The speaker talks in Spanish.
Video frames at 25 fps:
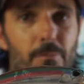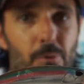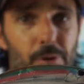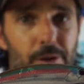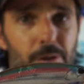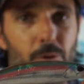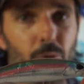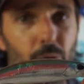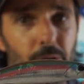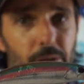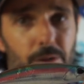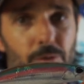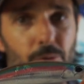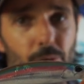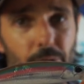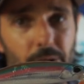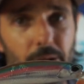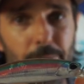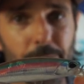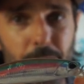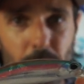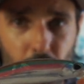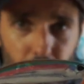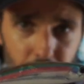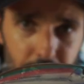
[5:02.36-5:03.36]
Vamos recogiendo
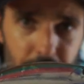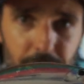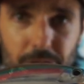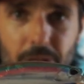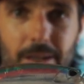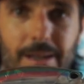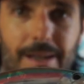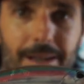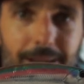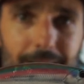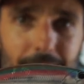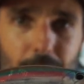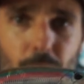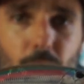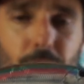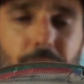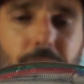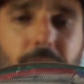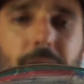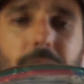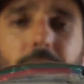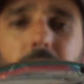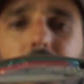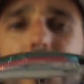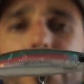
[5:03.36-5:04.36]
rápido e intercalando
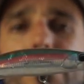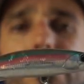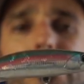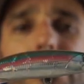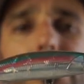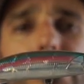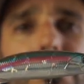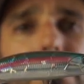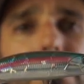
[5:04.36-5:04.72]
jerks.